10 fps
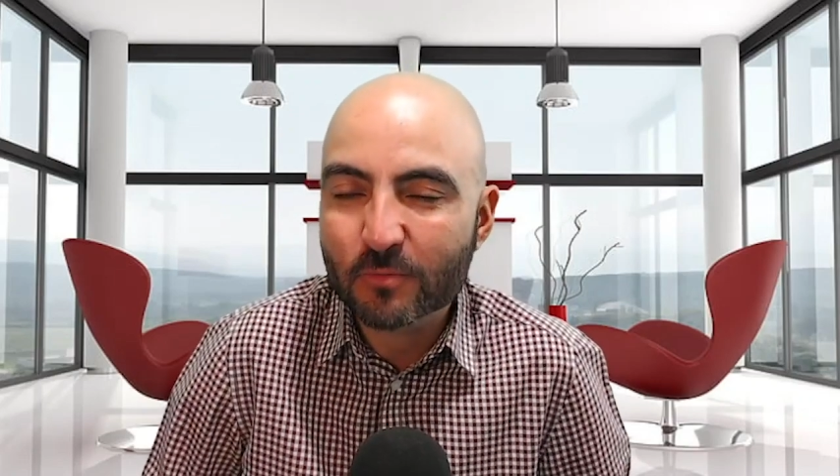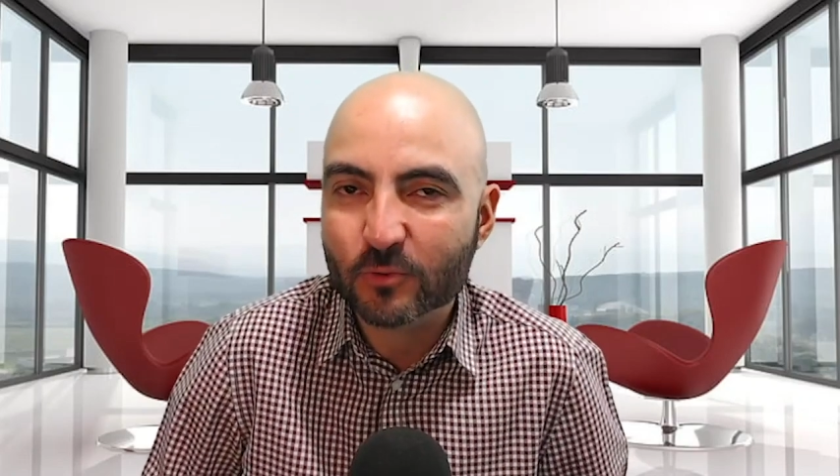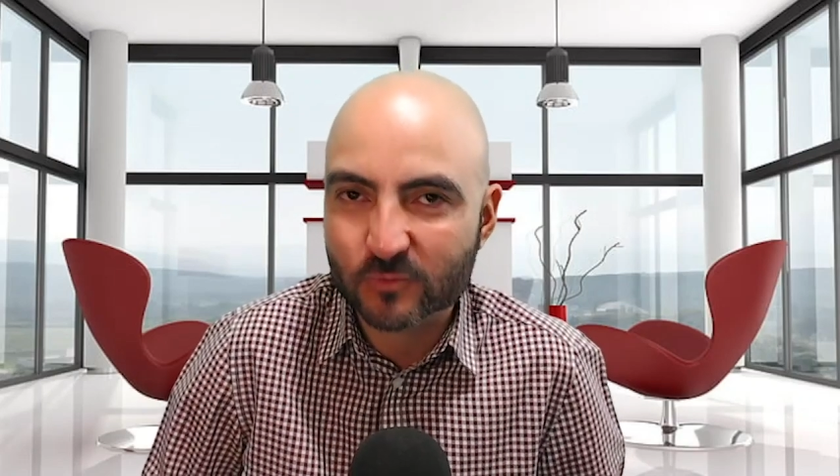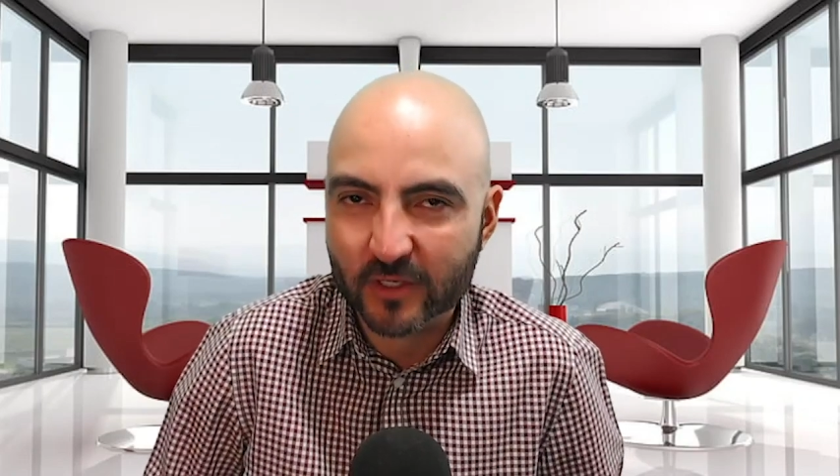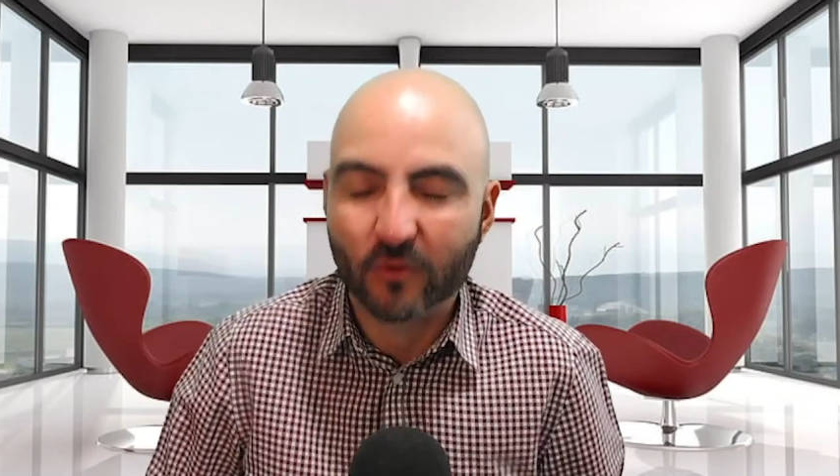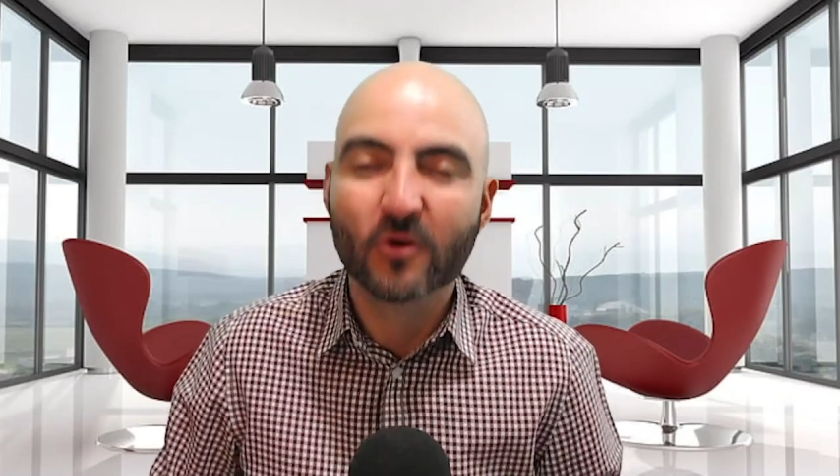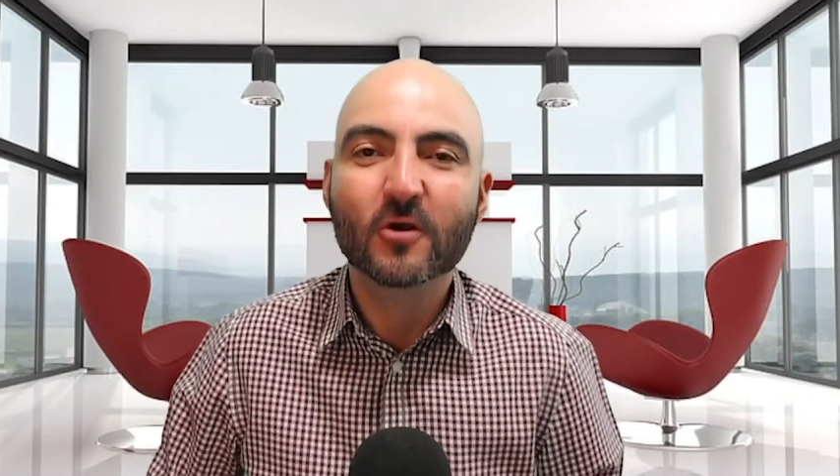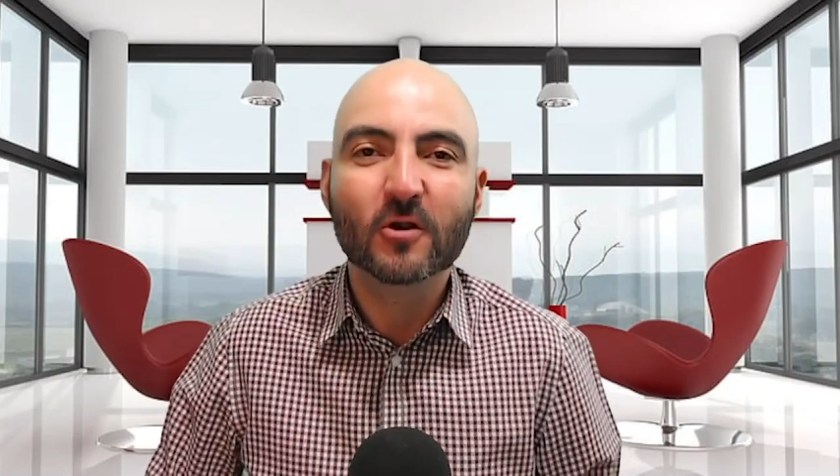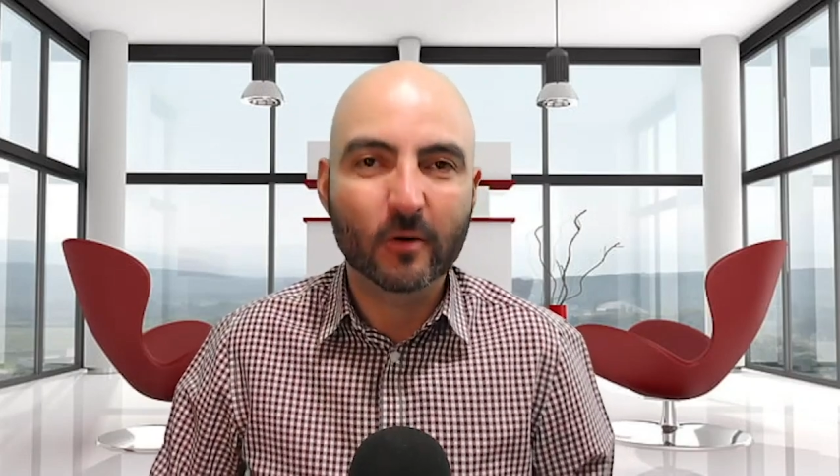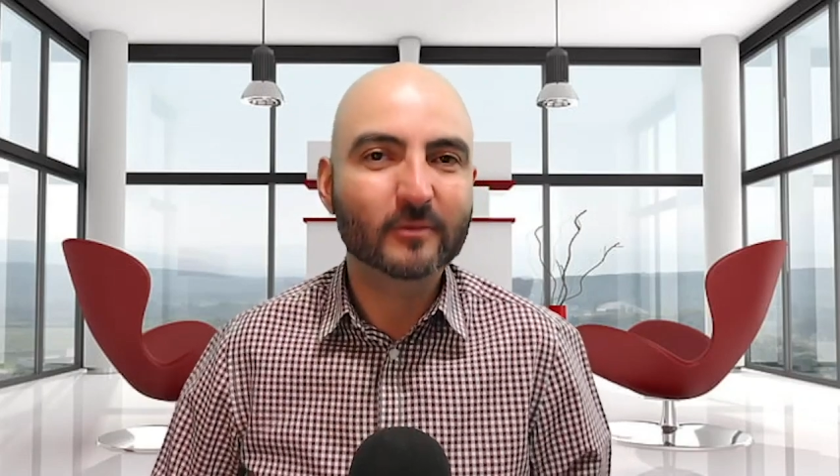Pues bueno,
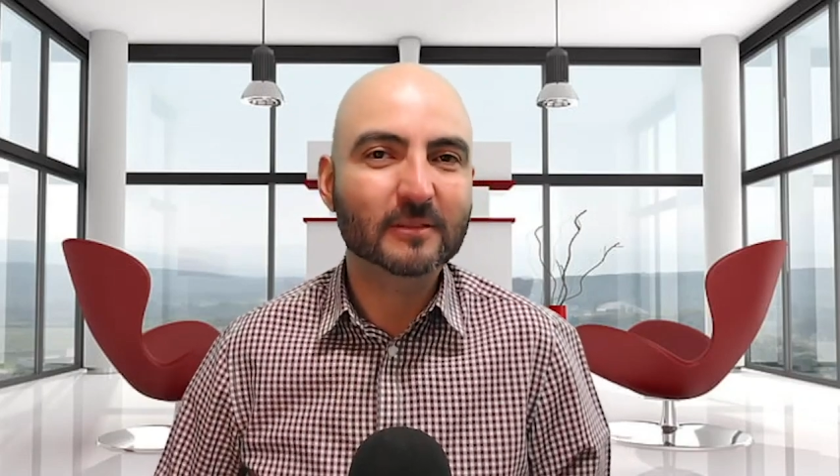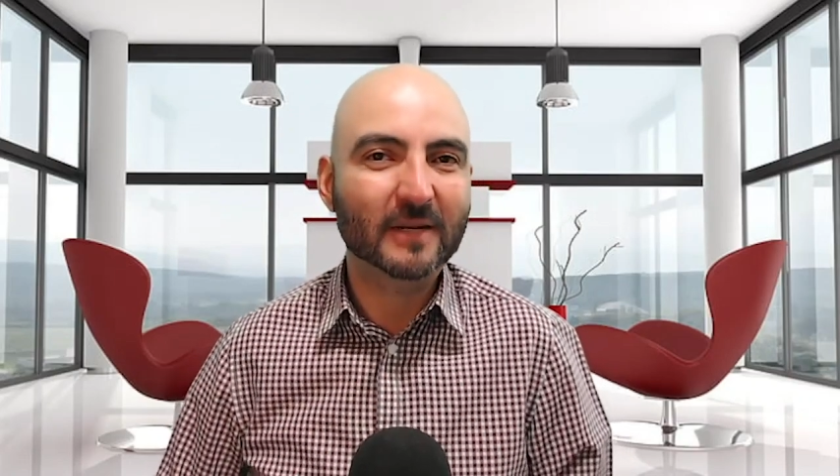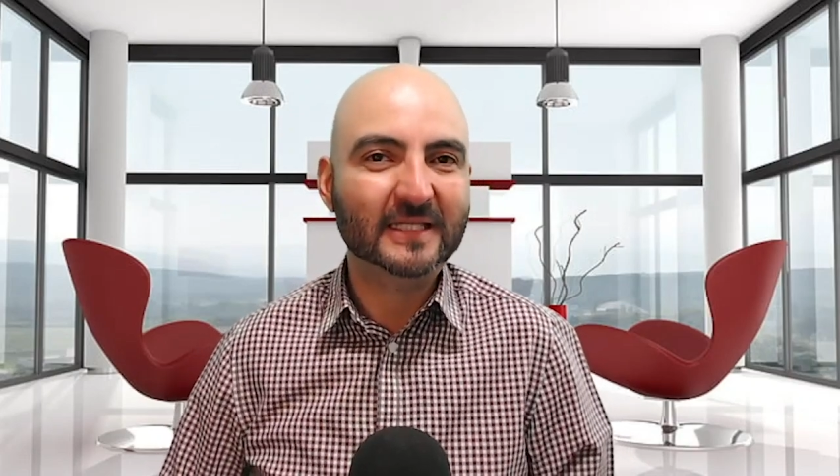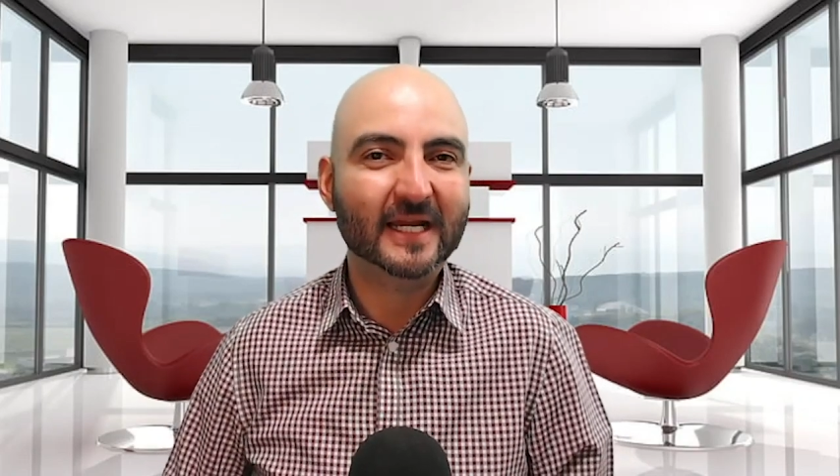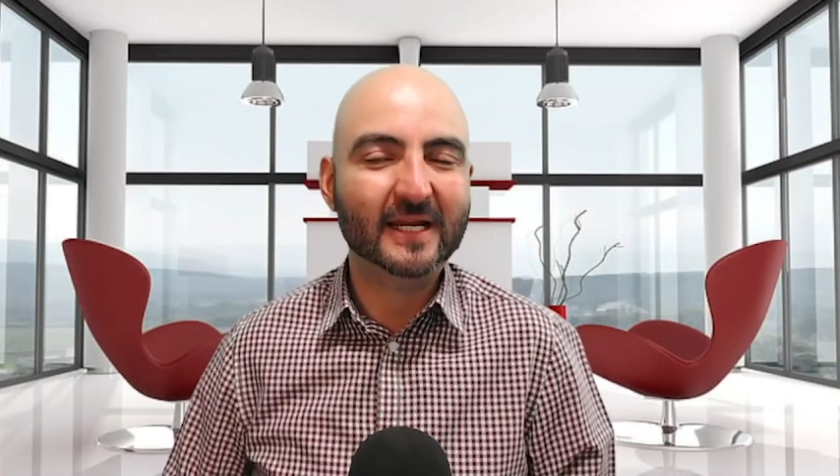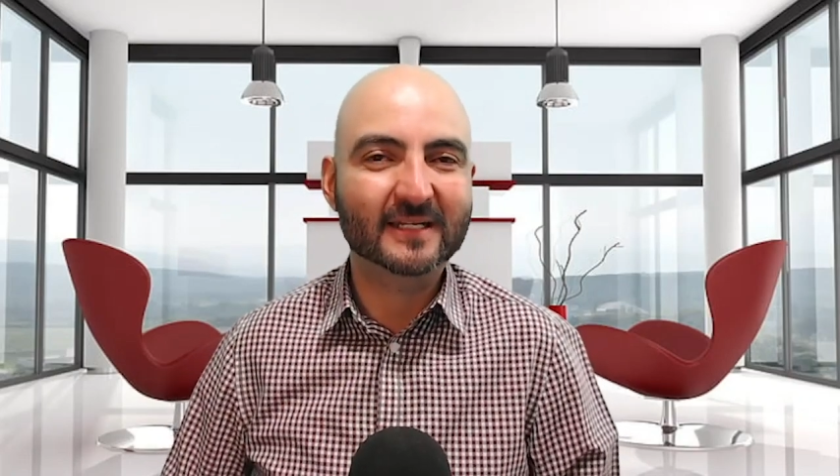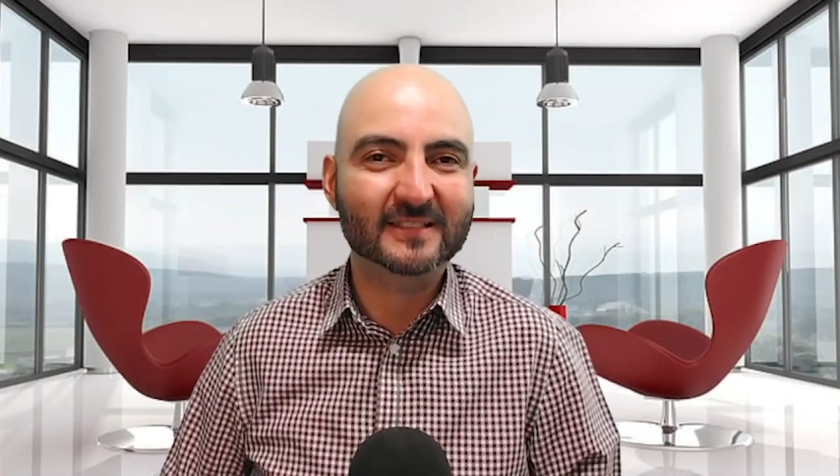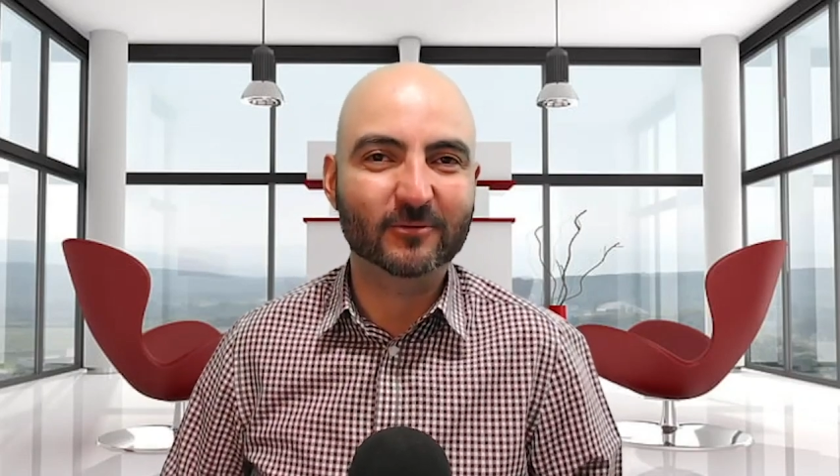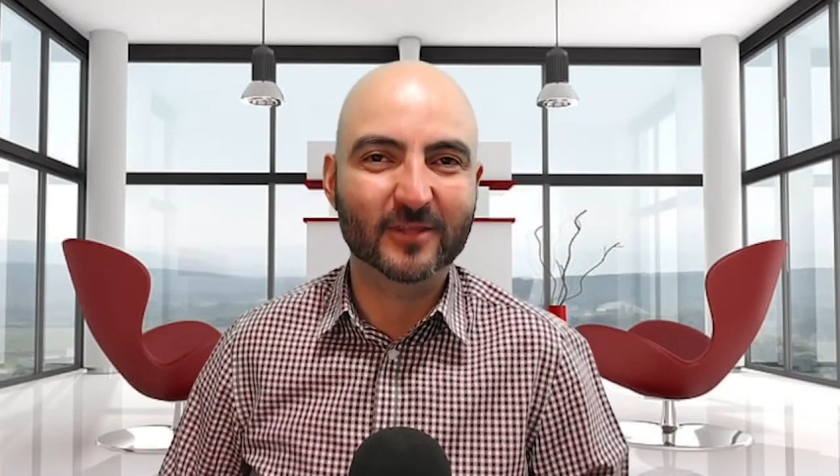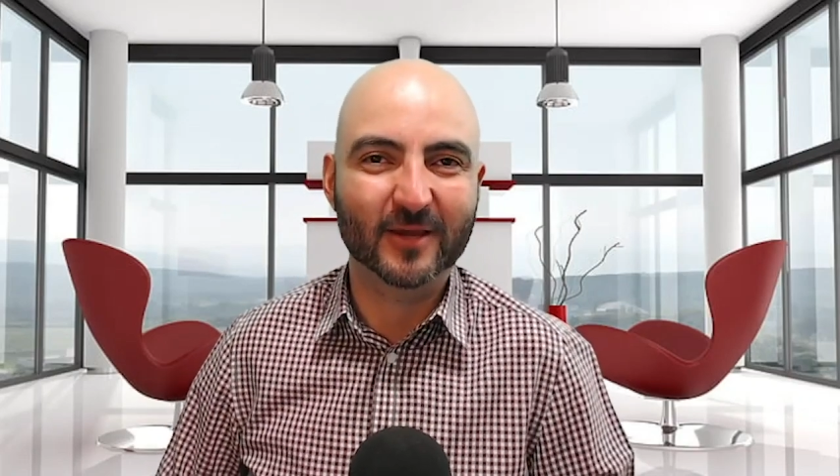lo vamos a platicar en
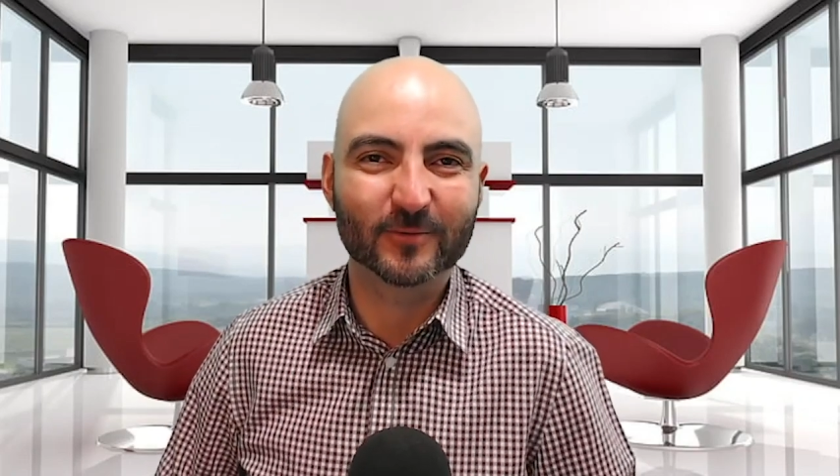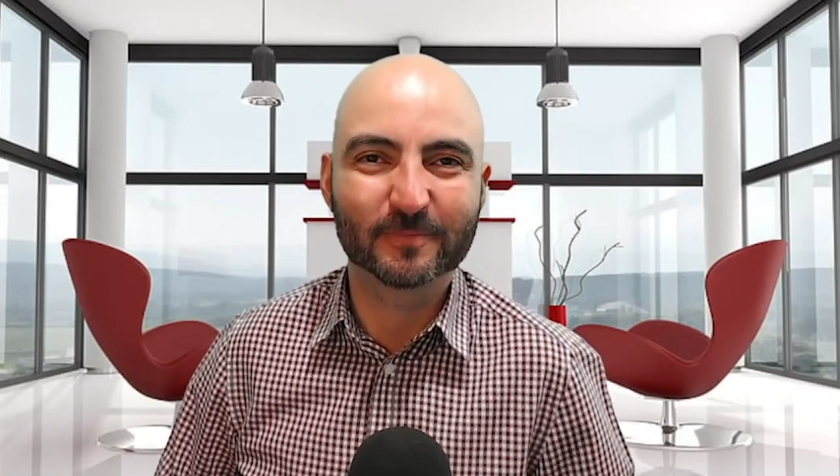este video.